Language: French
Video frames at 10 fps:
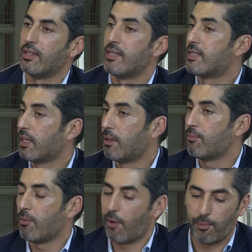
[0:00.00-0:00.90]
des
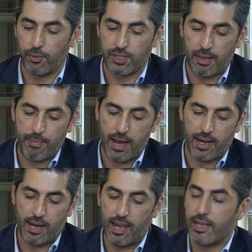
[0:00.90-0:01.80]
équipements proposés
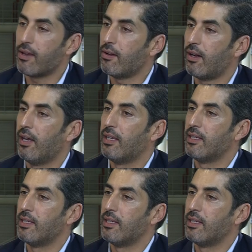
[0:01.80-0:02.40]
par l'ailleurs